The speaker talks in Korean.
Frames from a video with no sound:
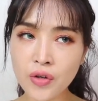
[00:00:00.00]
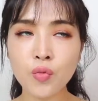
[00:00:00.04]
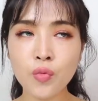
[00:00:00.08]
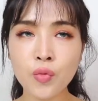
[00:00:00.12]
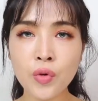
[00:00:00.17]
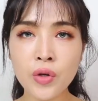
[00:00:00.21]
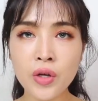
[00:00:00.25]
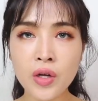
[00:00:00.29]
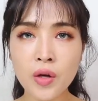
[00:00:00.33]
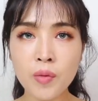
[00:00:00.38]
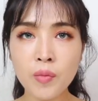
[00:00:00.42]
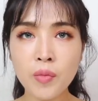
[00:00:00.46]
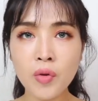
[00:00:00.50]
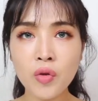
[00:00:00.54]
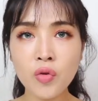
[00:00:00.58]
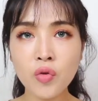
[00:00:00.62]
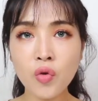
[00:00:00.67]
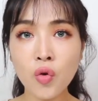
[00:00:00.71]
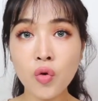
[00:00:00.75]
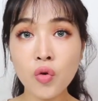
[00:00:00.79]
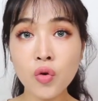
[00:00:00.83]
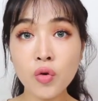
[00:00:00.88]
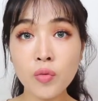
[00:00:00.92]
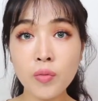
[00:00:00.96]
왜냐면
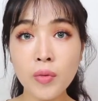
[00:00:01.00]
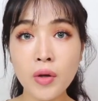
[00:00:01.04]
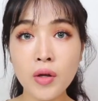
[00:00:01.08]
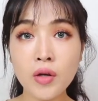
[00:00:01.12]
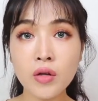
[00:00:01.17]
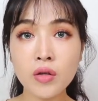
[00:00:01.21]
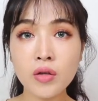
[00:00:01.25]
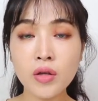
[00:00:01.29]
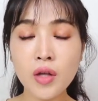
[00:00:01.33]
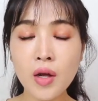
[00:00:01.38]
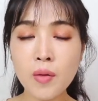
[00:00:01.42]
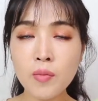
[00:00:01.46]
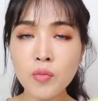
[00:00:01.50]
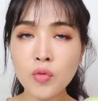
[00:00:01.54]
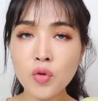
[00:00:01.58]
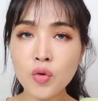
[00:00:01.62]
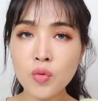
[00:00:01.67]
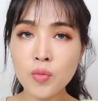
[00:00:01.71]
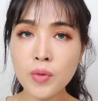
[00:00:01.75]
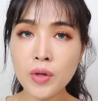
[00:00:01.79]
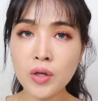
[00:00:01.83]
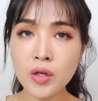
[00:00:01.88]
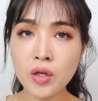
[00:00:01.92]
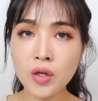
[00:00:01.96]
여름에는
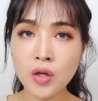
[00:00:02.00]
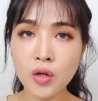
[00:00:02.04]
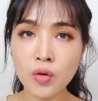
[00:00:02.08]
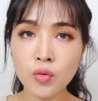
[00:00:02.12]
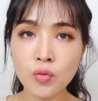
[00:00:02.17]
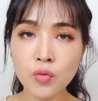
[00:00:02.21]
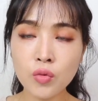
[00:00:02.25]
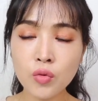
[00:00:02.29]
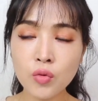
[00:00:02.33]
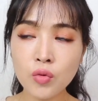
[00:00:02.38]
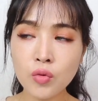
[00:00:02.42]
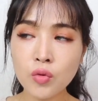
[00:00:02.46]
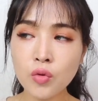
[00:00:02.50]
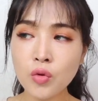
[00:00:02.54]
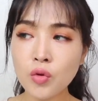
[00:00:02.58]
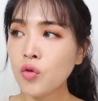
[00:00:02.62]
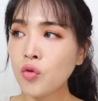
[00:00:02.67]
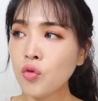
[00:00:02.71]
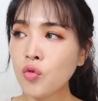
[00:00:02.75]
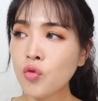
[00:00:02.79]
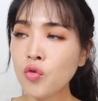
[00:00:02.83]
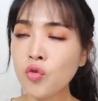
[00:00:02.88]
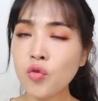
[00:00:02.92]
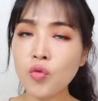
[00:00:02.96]
땀도 많이 나고
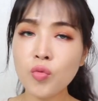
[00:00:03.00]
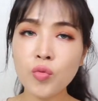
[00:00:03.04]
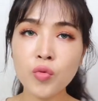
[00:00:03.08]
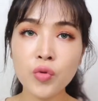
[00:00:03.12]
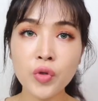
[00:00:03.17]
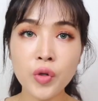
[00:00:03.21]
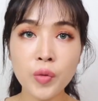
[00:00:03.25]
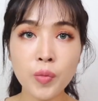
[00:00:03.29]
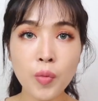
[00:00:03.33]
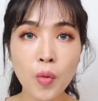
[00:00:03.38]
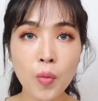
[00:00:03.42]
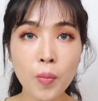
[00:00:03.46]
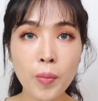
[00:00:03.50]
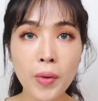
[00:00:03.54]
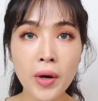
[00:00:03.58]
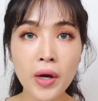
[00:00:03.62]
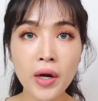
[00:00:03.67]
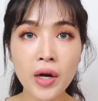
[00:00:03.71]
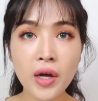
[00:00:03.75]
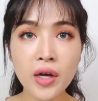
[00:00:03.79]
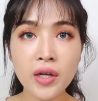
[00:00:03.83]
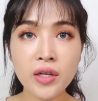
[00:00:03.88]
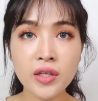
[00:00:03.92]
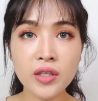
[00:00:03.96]
유수분이
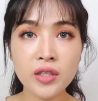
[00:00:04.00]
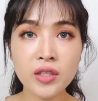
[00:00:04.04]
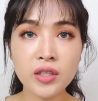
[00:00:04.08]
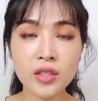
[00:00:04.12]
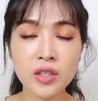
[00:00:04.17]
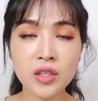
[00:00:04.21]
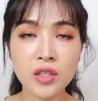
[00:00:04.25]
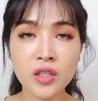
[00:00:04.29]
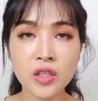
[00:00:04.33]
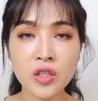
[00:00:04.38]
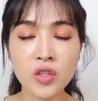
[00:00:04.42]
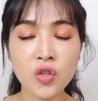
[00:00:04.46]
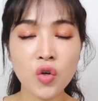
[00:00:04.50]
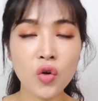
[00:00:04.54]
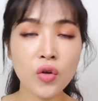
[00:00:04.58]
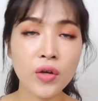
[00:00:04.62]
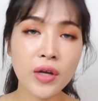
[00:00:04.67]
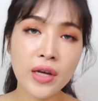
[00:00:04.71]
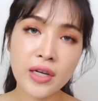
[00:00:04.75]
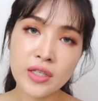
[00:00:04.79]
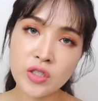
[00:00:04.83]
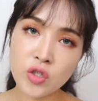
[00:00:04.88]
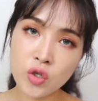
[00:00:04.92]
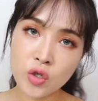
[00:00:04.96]
폭발하는 그런
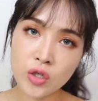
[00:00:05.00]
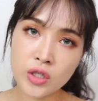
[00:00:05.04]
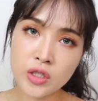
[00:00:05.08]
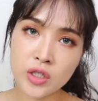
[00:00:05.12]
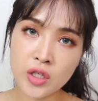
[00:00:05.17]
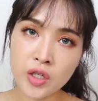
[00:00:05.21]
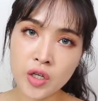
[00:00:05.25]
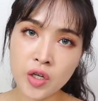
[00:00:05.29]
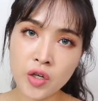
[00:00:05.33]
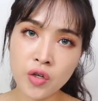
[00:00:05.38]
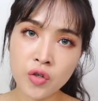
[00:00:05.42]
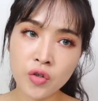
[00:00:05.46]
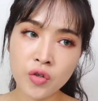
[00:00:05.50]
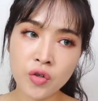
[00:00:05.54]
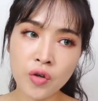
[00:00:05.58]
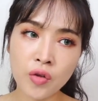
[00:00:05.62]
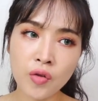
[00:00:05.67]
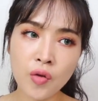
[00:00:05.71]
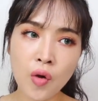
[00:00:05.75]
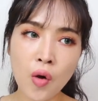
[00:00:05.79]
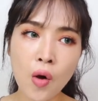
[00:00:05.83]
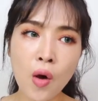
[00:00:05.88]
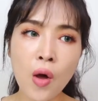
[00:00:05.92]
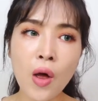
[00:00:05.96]
계절이잖아요.
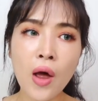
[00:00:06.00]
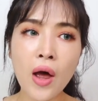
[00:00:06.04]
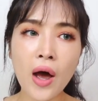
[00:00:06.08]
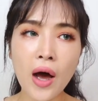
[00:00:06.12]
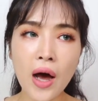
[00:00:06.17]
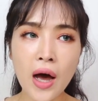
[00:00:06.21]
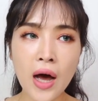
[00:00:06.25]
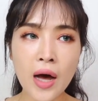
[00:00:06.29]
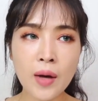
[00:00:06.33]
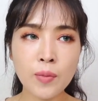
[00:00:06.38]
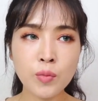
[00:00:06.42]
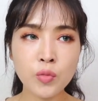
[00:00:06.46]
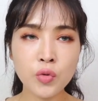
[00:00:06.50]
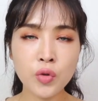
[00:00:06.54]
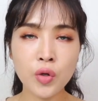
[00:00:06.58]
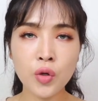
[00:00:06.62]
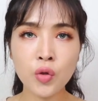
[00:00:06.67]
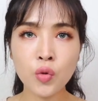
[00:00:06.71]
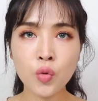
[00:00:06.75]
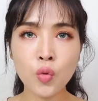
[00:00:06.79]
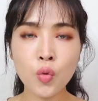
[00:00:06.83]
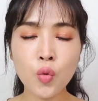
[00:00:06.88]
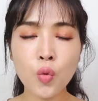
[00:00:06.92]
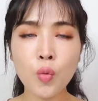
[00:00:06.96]
그래서
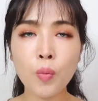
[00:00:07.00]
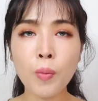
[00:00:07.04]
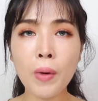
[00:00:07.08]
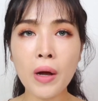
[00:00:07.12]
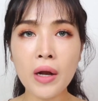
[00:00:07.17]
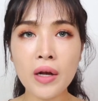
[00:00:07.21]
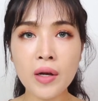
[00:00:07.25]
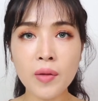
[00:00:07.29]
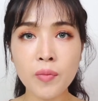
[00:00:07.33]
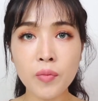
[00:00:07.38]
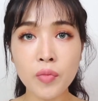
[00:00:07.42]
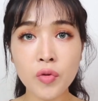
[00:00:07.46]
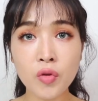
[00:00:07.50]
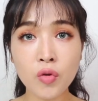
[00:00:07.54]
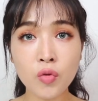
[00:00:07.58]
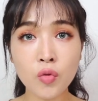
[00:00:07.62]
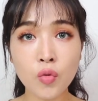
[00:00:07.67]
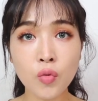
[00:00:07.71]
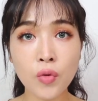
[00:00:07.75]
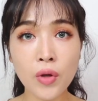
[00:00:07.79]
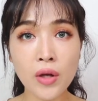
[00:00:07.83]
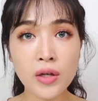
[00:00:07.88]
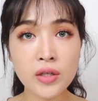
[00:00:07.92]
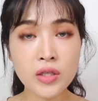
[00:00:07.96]
아무래도
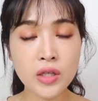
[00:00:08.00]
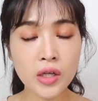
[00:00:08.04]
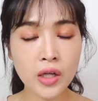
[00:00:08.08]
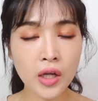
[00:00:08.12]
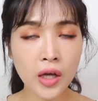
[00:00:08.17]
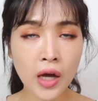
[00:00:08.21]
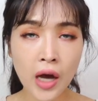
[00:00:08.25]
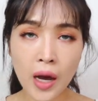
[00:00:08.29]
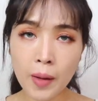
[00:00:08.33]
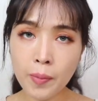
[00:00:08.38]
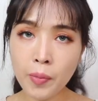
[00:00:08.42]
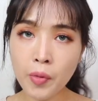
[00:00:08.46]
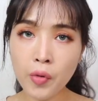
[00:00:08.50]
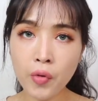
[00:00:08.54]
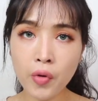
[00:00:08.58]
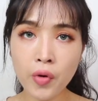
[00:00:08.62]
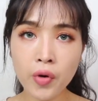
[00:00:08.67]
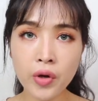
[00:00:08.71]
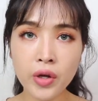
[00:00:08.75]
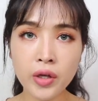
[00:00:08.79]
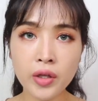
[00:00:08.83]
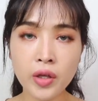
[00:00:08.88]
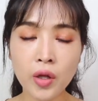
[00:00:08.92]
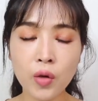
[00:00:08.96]
발림성도 굉장히
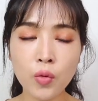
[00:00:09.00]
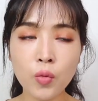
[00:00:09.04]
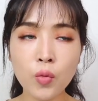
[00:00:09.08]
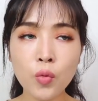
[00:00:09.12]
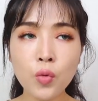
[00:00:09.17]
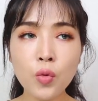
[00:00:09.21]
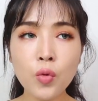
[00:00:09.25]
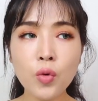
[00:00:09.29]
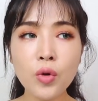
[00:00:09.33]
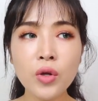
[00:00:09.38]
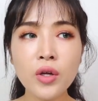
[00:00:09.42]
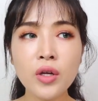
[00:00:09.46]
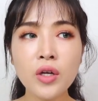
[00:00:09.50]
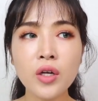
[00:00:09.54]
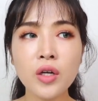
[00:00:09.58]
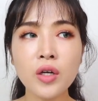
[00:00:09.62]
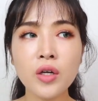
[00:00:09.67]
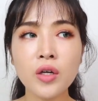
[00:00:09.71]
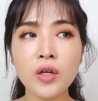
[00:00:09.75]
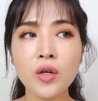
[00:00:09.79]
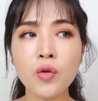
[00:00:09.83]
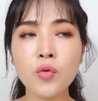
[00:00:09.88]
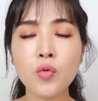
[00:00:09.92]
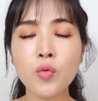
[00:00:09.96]
가벼워야 되고
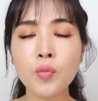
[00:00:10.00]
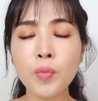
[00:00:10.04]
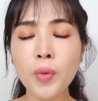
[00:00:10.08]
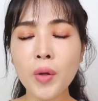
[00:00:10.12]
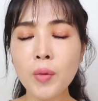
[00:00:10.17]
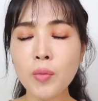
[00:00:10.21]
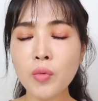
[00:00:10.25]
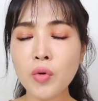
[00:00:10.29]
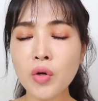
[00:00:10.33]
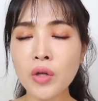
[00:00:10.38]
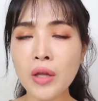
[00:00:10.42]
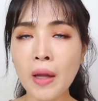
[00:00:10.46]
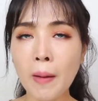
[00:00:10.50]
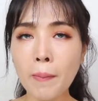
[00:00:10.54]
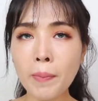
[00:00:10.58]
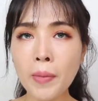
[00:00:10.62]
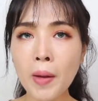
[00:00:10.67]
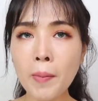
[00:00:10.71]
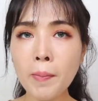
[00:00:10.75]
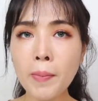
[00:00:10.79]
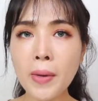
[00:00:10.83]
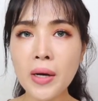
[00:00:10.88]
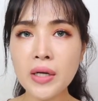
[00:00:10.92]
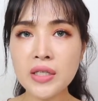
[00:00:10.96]
그리고 피부를
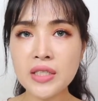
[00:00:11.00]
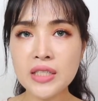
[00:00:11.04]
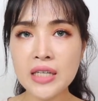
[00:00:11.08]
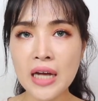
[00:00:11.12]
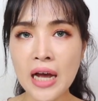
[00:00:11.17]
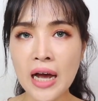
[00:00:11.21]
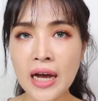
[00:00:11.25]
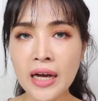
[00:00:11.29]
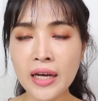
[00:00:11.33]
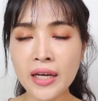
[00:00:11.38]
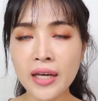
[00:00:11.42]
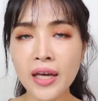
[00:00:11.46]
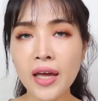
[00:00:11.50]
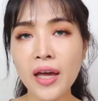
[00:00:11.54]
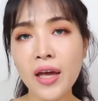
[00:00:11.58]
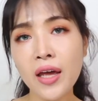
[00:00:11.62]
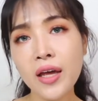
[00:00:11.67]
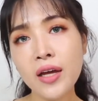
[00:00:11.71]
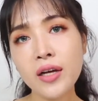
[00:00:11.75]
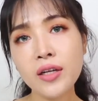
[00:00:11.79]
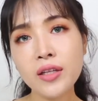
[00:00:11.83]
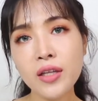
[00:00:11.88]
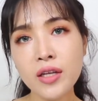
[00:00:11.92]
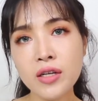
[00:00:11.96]
답답하지 않게
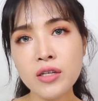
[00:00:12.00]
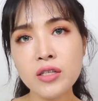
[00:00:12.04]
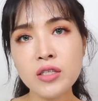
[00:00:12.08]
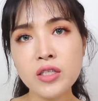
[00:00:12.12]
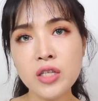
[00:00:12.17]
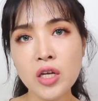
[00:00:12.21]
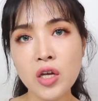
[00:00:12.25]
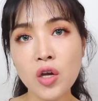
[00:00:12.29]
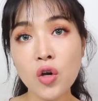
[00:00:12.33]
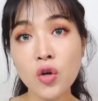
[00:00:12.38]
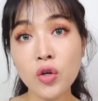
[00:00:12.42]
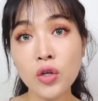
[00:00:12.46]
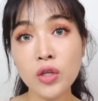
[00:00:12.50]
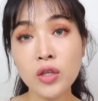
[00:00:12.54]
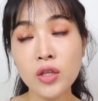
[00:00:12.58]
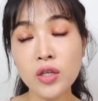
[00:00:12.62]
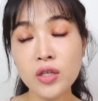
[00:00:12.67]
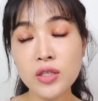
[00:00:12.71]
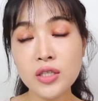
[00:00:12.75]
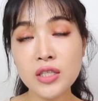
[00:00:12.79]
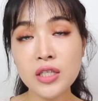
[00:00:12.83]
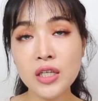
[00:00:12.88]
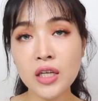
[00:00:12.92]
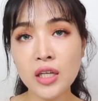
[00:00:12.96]
해야 되는 제형이
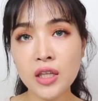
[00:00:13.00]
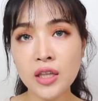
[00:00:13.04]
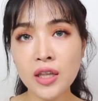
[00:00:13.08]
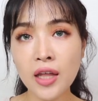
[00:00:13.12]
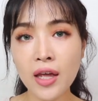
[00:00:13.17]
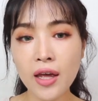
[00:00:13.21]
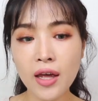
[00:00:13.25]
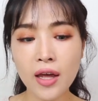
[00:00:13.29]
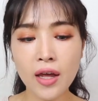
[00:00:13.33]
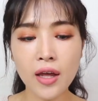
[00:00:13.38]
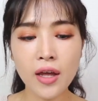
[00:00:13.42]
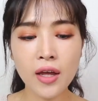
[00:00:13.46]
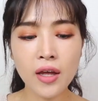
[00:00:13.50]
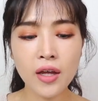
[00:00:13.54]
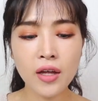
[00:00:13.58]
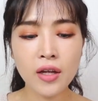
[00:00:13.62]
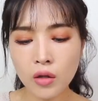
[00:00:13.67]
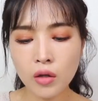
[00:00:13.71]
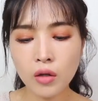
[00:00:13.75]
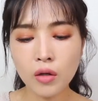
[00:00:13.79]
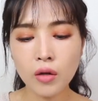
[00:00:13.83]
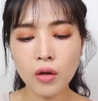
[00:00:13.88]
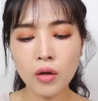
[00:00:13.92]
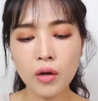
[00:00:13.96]
특징인데
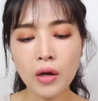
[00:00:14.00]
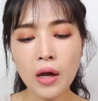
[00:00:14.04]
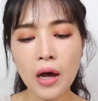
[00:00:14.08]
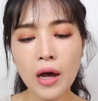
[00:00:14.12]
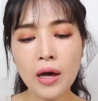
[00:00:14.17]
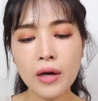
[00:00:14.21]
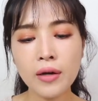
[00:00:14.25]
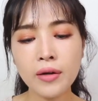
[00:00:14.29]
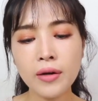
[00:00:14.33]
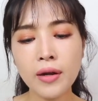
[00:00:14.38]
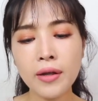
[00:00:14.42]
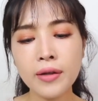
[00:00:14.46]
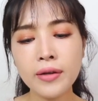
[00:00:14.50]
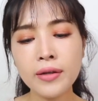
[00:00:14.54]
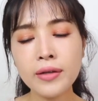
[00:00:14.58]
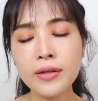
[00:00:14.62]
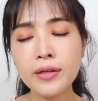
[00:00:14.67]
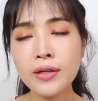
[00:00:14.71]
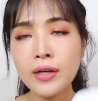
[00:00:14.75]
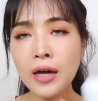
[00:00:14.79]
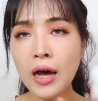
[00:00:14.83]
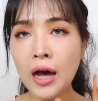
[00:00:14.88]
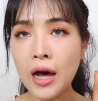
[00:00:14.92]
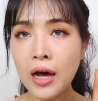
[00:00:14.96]

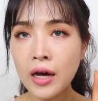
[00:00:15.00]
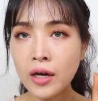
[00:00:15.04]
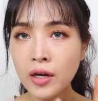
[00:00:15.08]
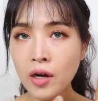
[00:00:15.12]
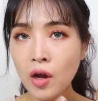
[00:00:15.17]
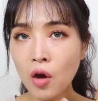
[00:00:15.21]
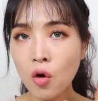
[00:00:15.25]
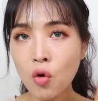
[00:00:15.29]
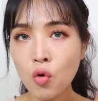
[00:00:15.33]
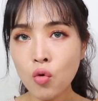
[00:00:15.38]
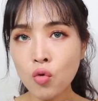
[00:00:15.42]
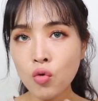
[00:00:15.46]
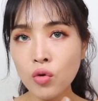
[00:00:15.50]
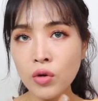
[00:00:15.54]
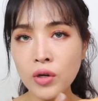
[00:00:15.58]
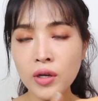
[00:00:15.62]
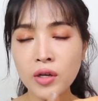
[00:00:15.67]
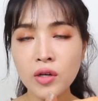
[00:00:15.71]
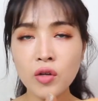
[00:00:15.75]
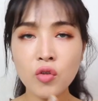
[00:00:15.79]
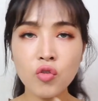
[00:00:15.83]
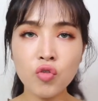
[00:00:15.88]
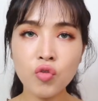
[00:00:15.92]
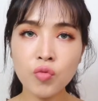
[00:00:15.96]
가을에는 가을에
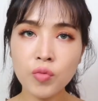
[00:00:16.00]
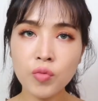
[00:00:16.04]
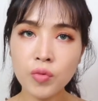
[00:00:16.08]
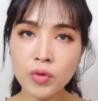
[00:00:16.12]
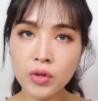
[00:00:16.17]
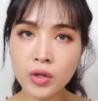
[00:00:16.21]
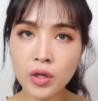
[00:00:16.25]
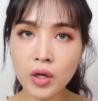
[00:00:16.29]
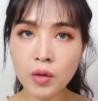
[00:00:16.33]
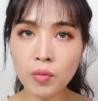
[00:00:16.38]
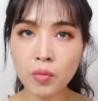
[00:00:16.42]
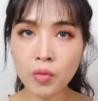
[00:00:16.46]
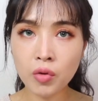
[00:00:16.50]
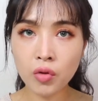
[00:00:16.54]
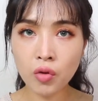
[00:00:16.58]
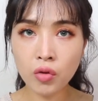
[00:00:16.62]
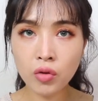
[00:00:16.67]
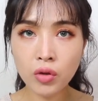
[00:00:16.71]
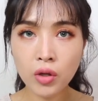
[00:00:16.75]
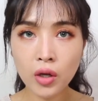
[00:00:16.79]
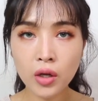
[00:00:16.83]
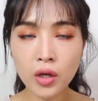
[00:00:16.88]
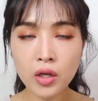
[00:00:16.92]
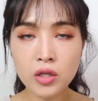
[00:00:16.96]
어울리는 수분크림을
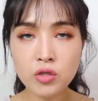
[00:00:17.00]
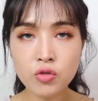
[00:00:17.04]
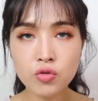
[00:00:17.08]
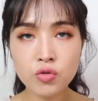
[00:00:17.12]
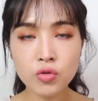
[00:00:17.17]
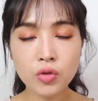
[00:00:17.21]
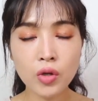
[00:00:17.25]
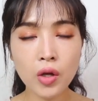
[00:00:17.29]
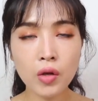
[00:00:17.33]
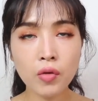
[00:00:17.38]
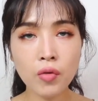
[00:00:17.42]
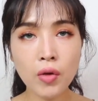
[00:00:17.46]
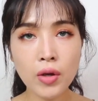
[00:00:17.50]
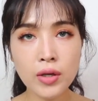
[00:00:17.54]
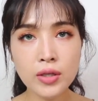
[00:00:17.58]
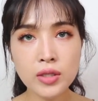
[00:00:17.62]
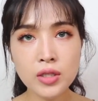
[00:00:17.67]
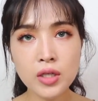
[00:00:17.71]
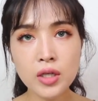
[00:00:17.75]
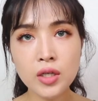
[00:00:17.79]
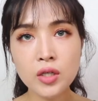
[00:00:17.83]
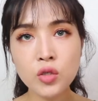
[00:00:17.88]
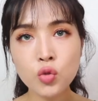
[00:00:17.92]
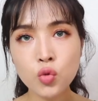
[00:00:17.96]
선택해주는 게
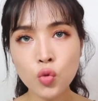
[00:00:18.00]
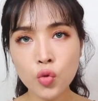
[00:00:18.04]
굉장히